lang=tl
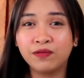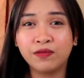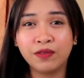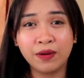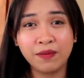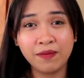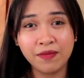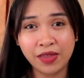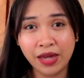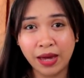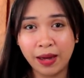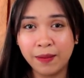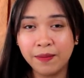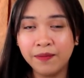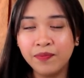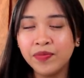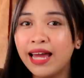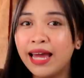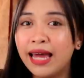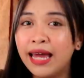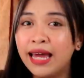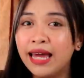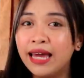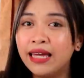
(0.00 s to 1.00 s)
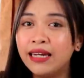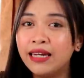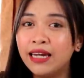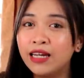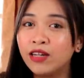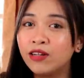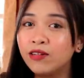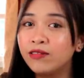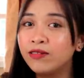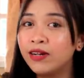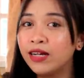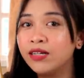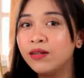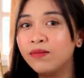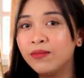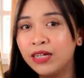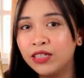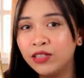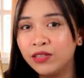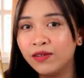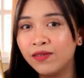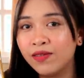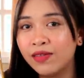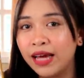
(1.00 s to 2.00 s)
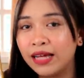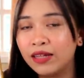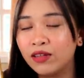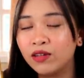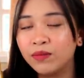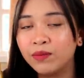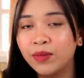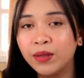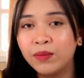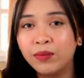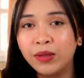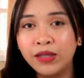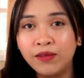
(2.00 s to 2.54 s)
from them. And I already mentioned that on my